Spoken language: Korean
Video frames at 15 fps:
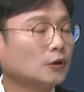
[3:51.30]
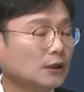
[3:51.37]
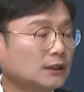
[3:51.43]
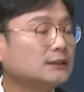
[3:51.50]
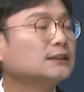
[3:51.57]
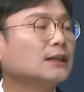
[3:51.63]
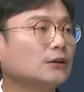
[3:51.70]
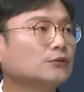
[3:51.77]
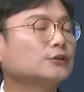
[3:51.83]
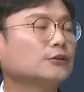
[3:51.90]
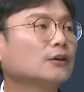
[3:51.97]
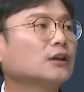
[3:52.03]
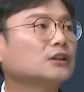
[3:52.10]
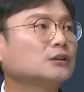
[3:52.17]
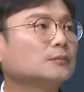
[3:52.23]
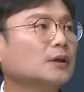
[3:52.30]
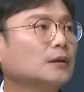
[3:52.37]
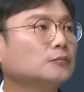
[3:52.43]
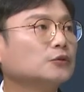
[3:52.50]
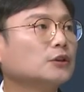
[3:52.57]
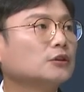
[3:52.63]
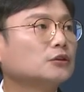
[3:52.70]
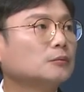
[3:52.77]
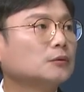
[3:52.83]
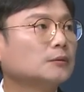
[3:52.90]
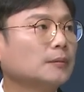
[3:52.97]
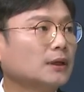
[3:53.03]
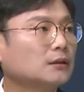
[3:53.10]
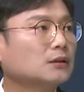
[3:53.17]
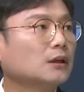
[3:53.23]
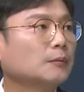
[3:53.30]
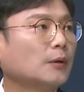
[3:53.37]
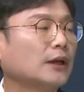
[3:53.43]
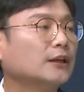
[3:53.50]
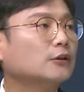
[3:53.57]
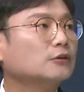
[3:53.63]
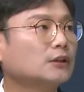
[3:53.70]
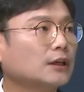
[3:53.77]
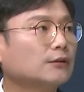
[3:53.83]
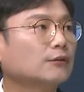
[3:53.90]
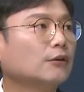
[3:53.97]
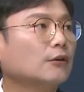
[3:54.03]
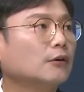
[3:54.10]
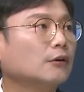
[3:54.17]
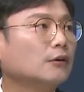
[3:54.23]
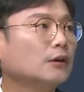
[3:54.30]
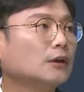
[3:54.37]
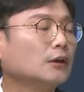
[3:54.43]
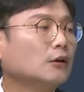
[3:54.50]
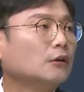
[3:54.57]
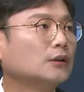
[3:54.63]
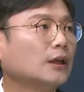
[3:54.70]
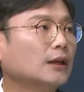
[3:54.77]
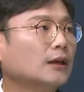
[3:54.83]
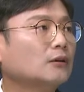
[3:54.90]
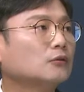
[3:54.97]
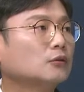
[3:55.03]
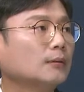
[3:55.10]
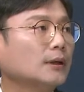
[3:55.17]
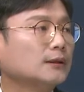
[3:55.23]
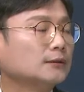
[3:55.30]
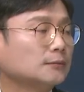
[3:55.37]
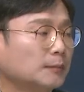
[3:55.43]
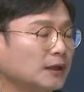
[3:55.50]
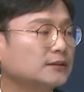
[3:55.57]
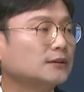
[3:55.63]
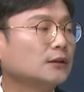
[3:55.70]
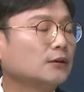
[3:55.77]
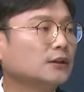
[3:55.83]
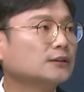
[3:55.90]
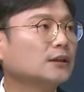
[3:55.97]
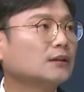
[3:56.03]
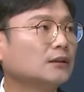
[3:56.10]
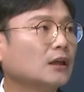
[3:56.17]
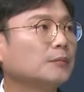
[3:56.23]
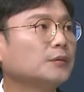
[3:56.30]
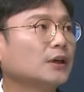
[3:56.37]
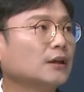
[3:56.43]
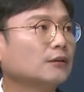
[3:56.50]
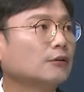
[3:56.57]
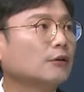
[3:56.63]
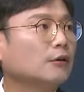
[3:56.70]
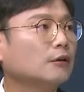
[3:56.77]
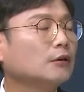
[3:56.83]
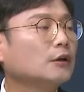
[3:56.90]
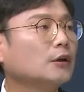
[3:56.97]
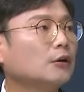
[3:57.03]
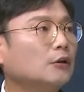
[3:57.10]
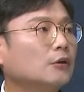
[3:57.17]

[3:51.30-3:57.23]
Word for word: 워낙 인지하고 있었겠지만 예. 문제점을 빠르게 반영을 해서 어, 대량으로 발, 발생한 환자를 대비해서